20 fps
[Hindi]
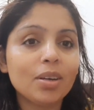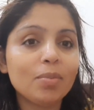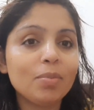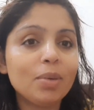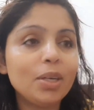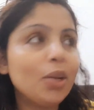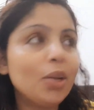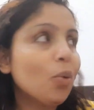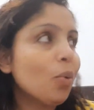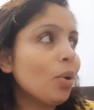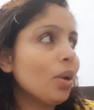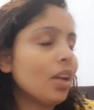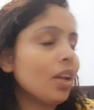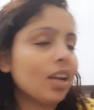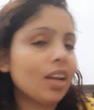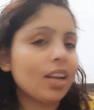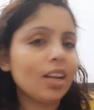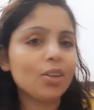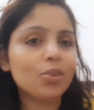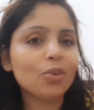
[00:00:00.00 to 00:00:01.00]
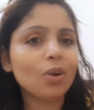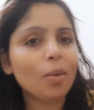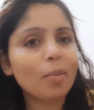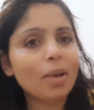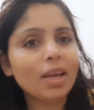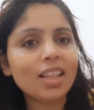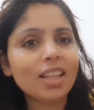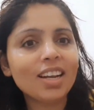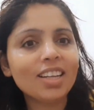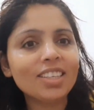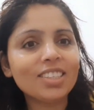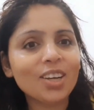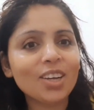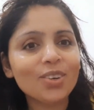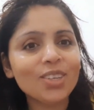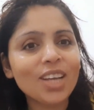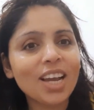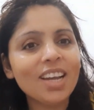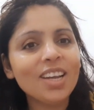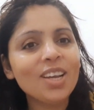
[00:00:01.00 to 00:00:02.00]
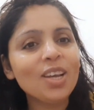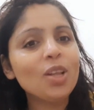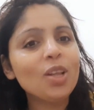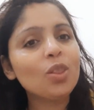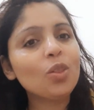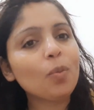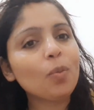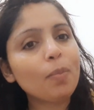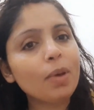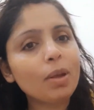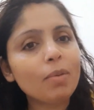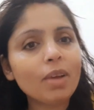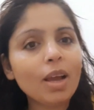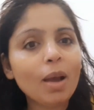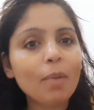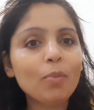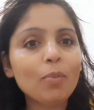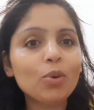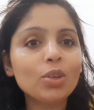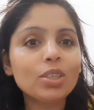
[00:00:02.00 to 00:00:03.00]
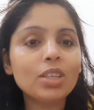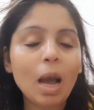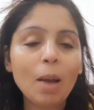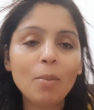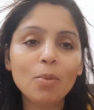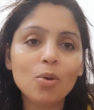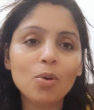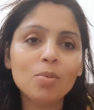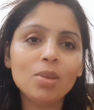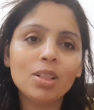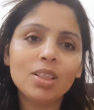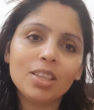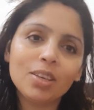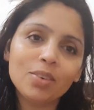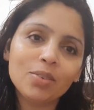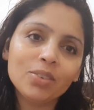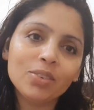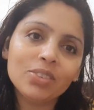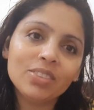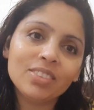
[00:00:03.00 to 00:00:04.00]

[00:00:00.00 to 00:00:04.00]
वीडियो बनने के लिए थोड़ा वेदर अच्छा हो जाए तो फिर मैं आपको शाम को मिलती हूँ